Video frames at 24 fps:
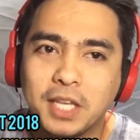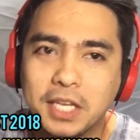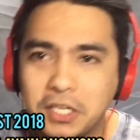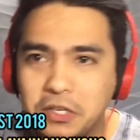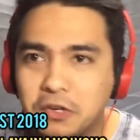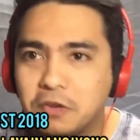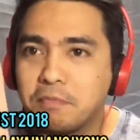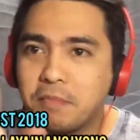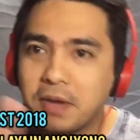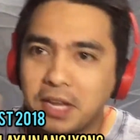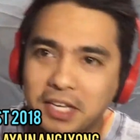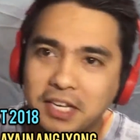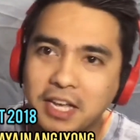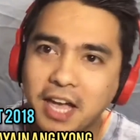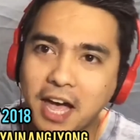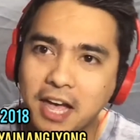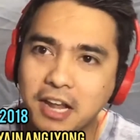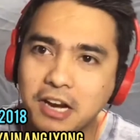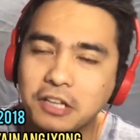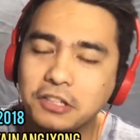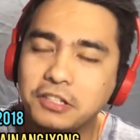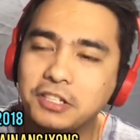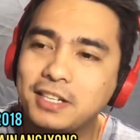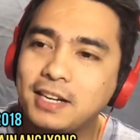nung main
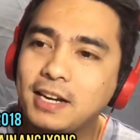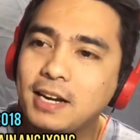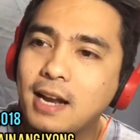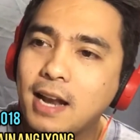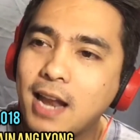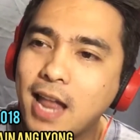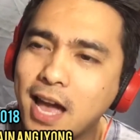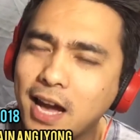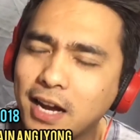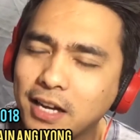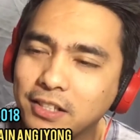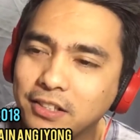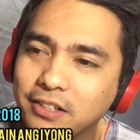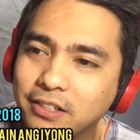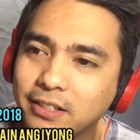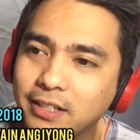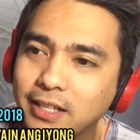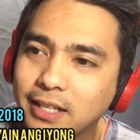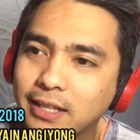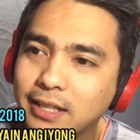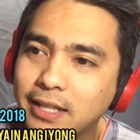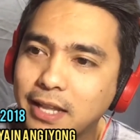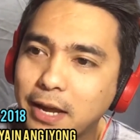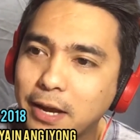character na lalaki doon
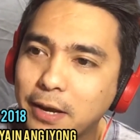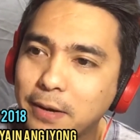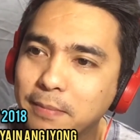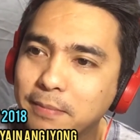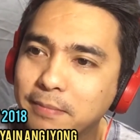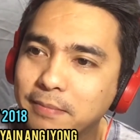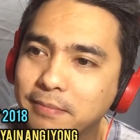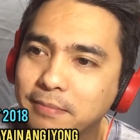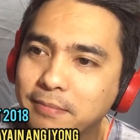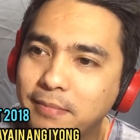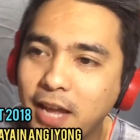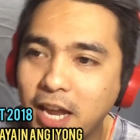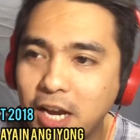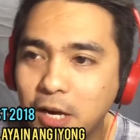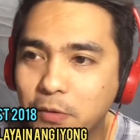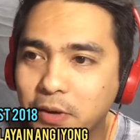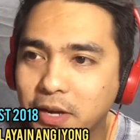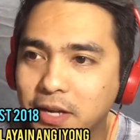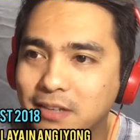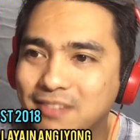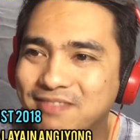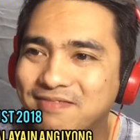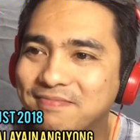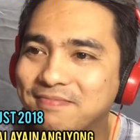that time.
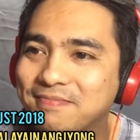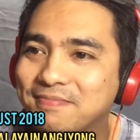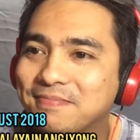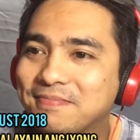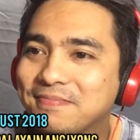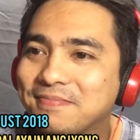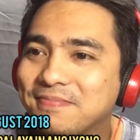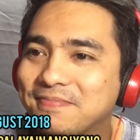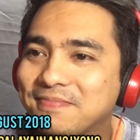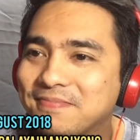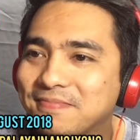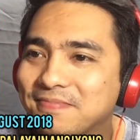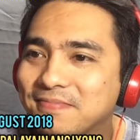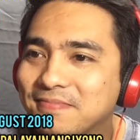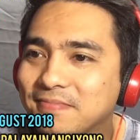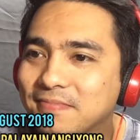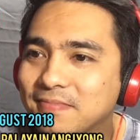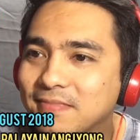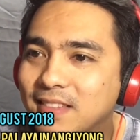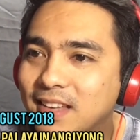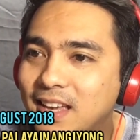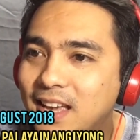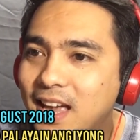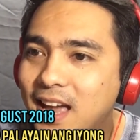Anyway,
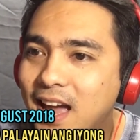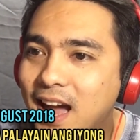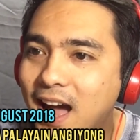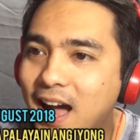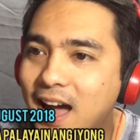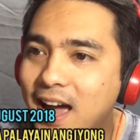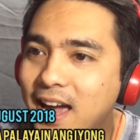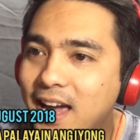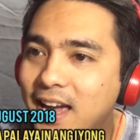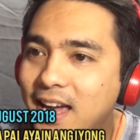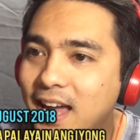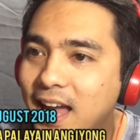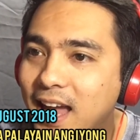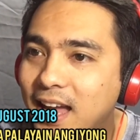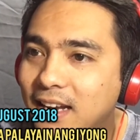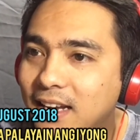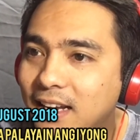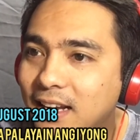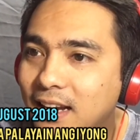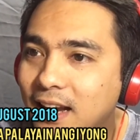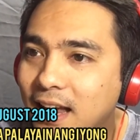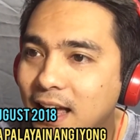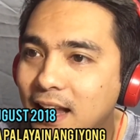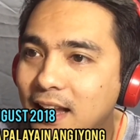Hi
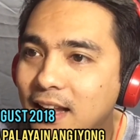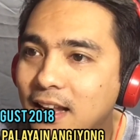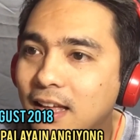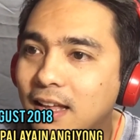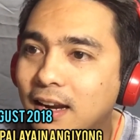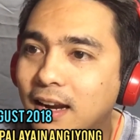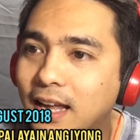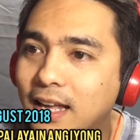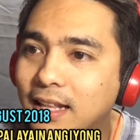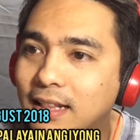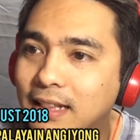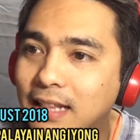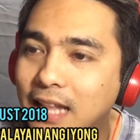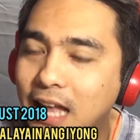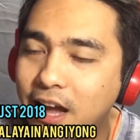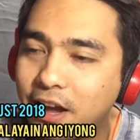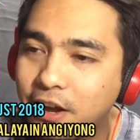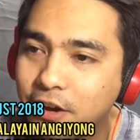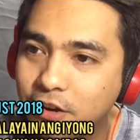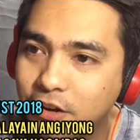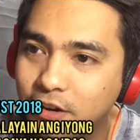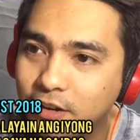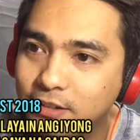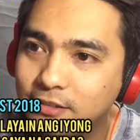General Red
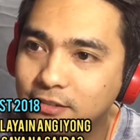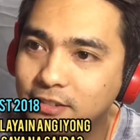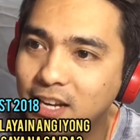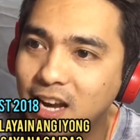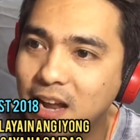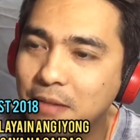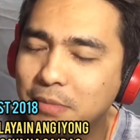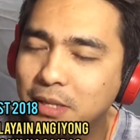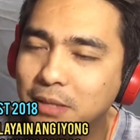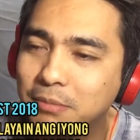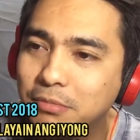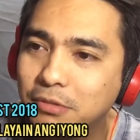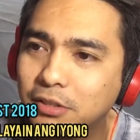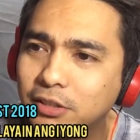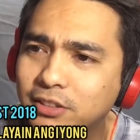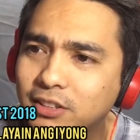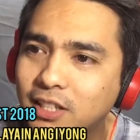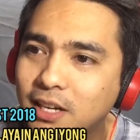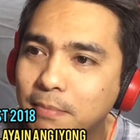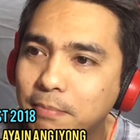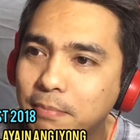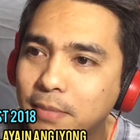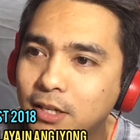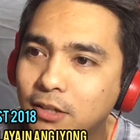Lion, salamat po
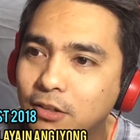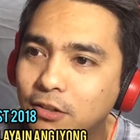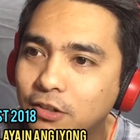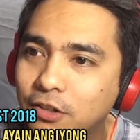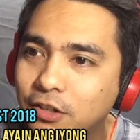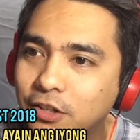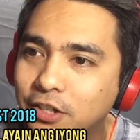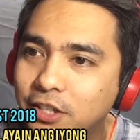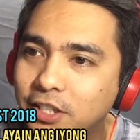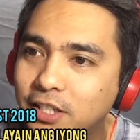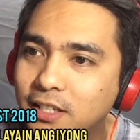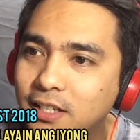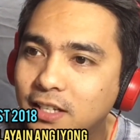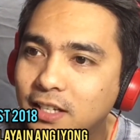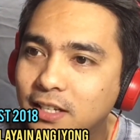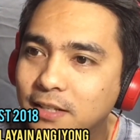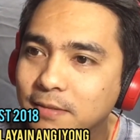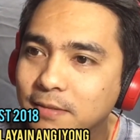sa panonood.